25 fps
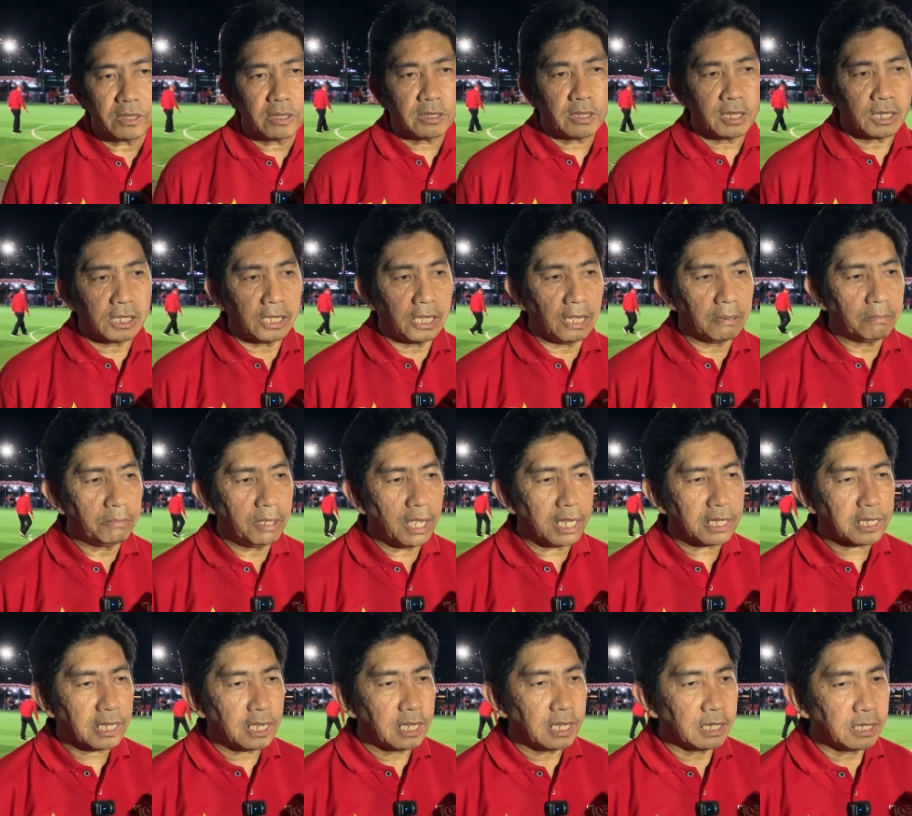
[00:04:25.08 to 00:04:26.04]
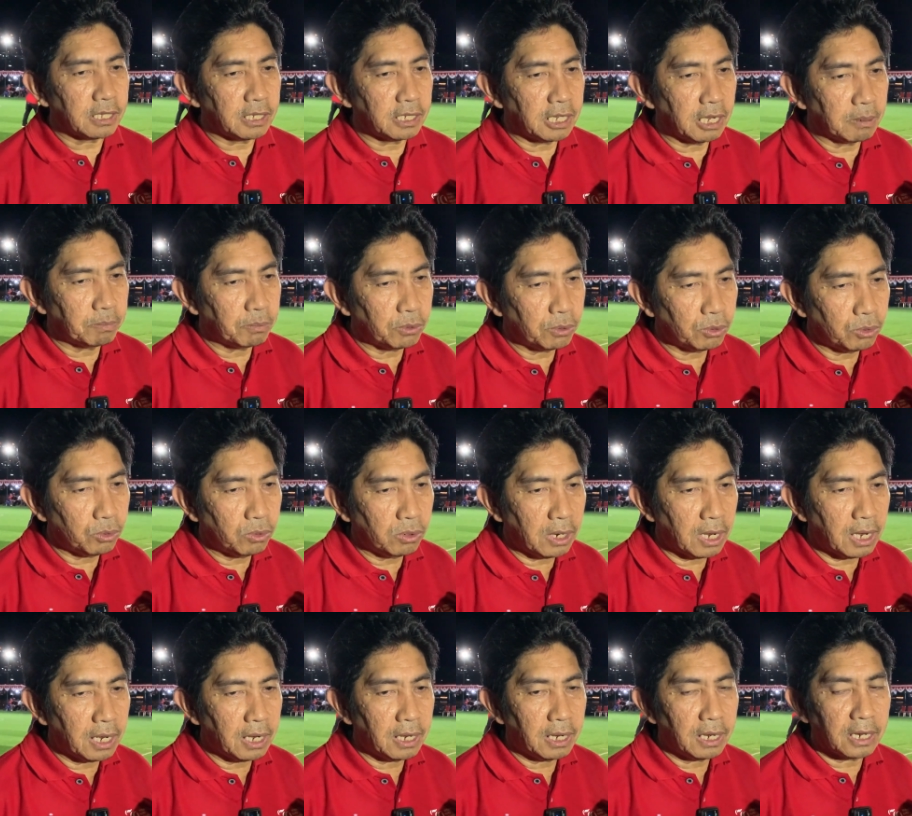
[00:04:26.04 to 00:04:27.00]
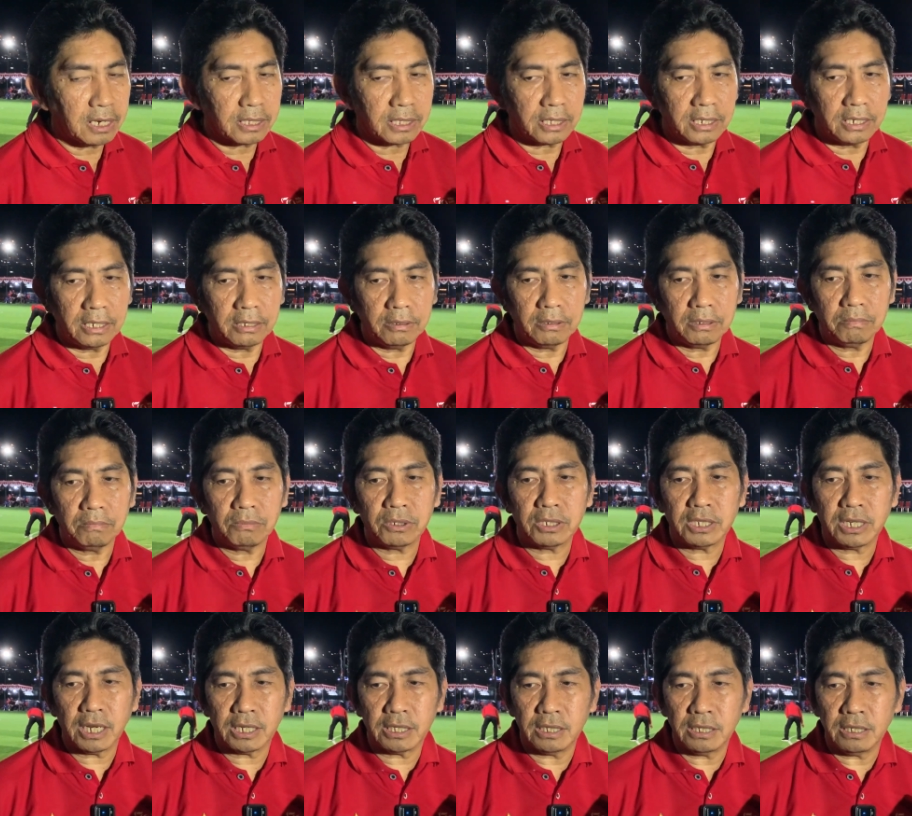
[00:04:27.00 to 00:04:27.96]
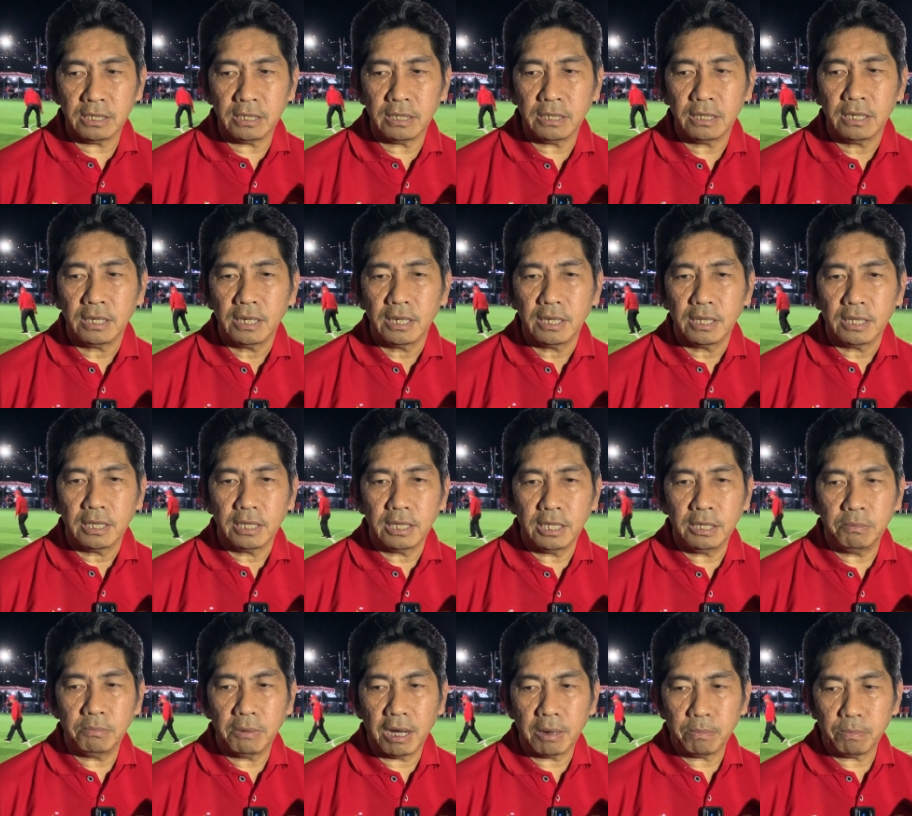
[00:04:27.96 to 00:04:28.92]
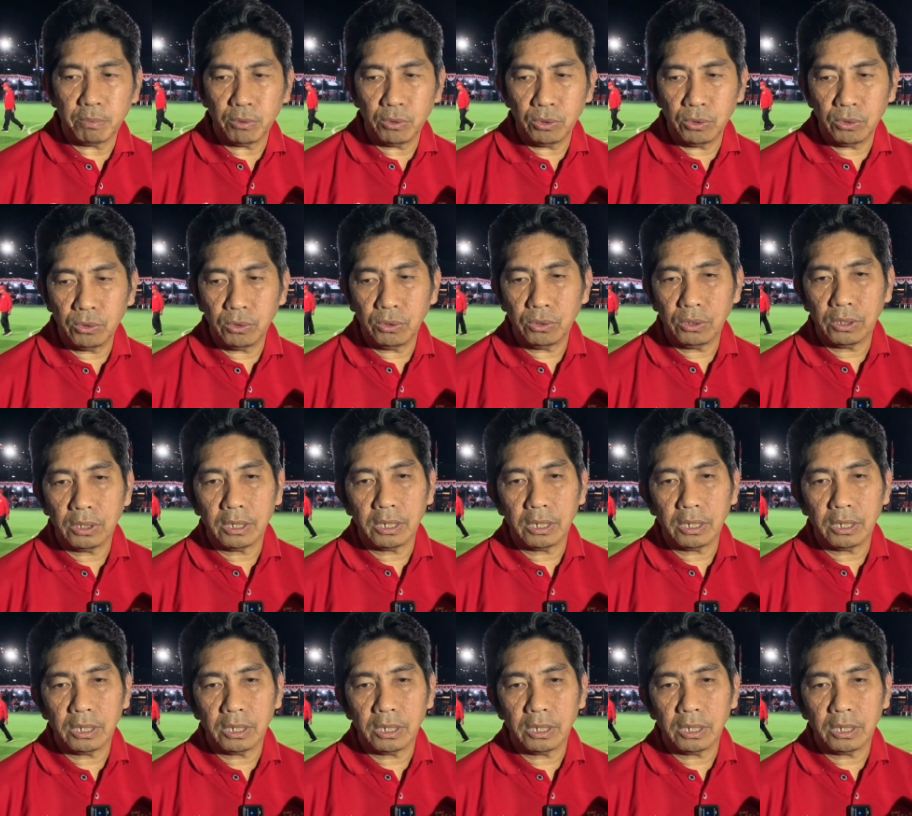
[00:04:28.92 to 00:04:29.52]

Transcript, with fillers: dari yang biasanya 32 hari ini menjadi 54 uh, eh,